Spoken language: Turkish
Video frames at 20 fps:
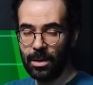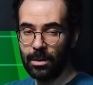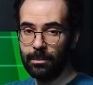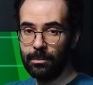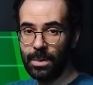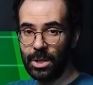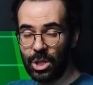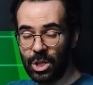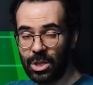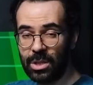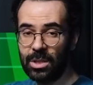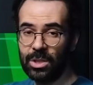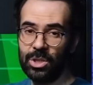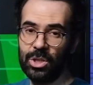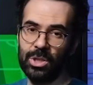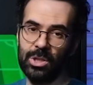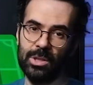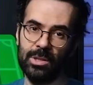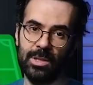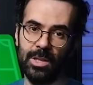Beşiktaş
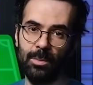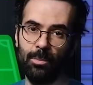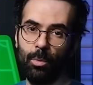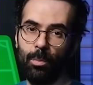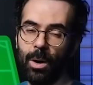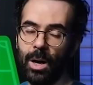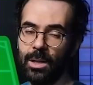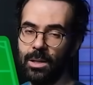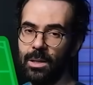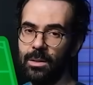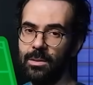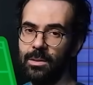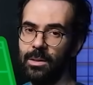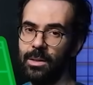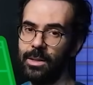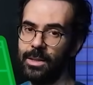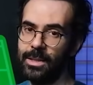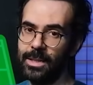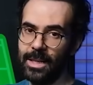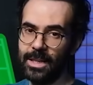içinse bu
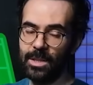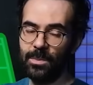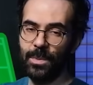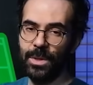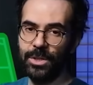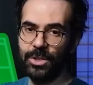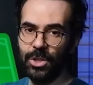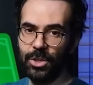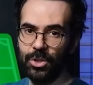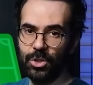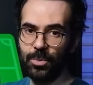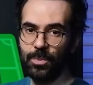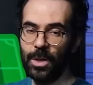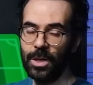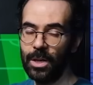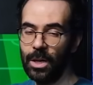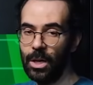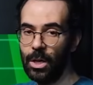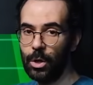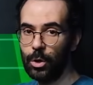bağlantıları kesmeye çalışmak